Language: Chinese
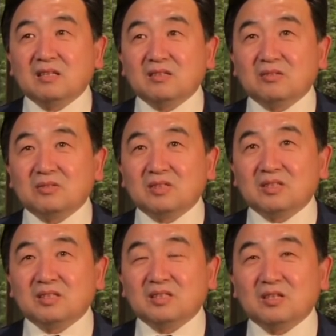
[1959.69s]
就
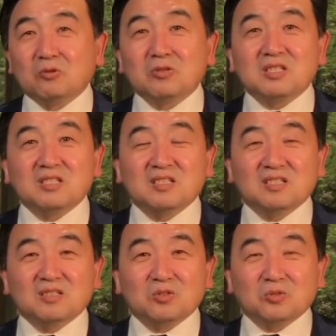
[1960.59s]
是俄罗斯
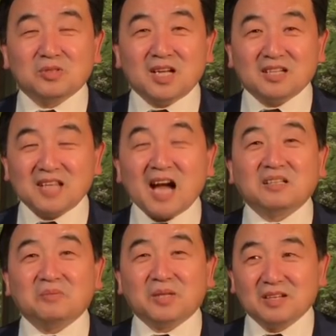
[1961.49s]
出现了大
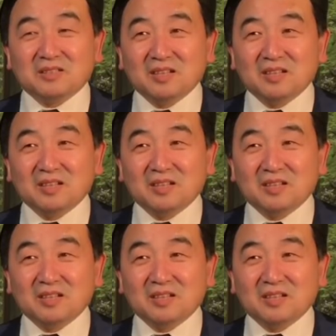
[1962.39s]
革命，